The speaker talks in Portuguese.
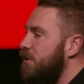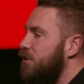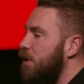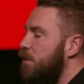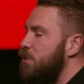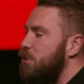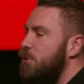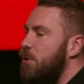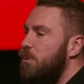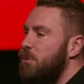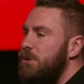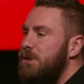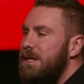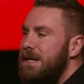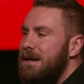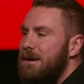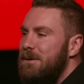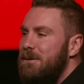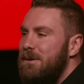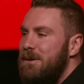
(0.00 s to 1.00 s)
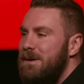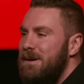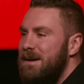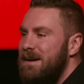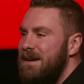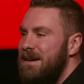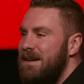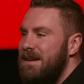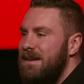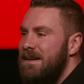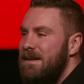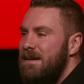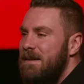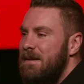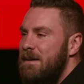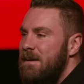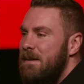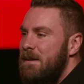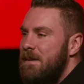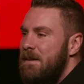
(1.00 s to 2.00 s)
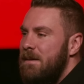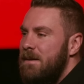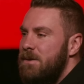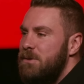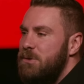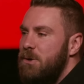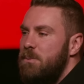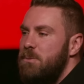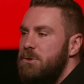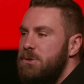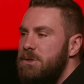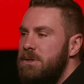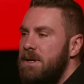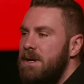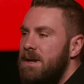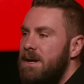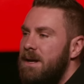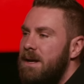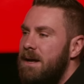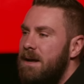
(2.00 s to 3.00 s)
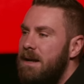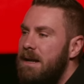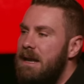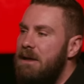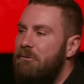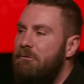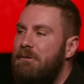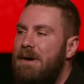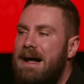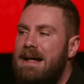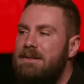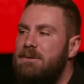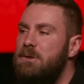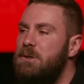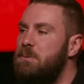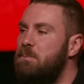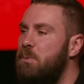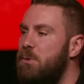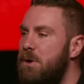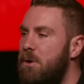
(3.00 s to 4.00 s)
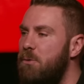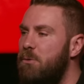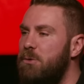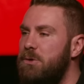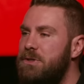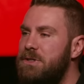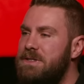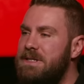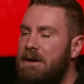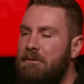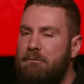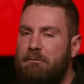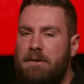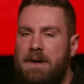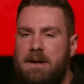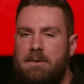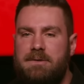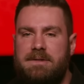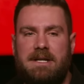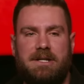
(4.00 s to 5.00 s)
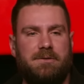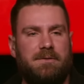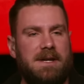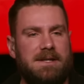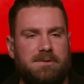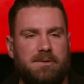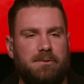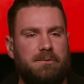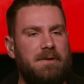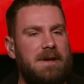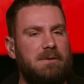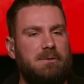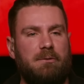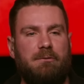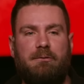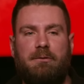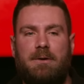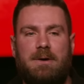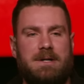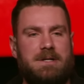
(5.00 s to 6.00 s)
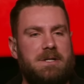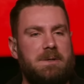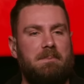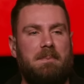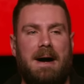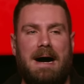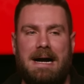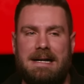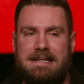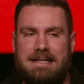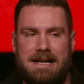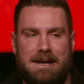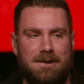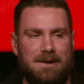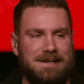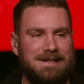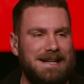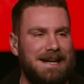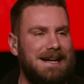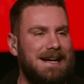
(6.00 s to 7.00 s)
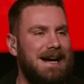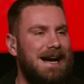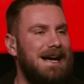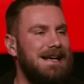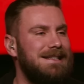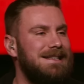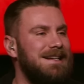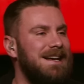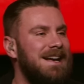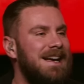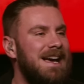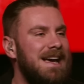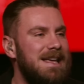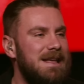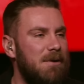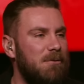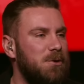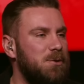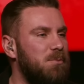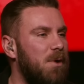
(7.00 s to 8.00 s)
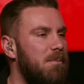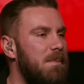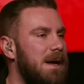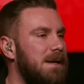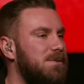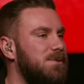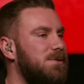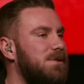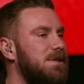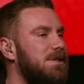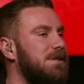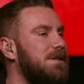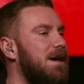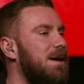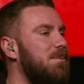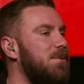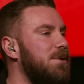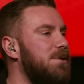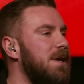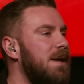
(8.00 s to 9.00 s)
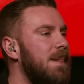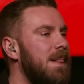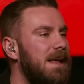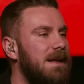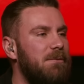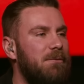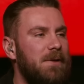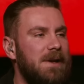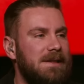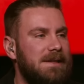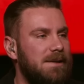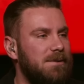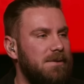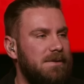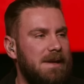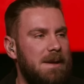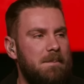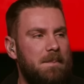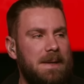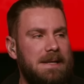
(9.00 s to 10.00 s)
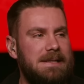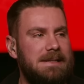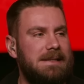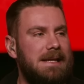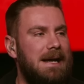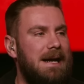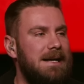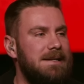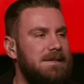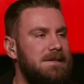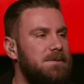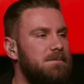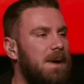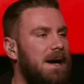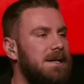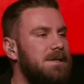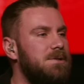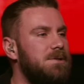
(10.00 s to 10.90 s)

Somos como trigo somos levados por alguns desafios, às vezes o vento forte bate na nossa casa, em alguns momentos estamos enfrentando tempestades,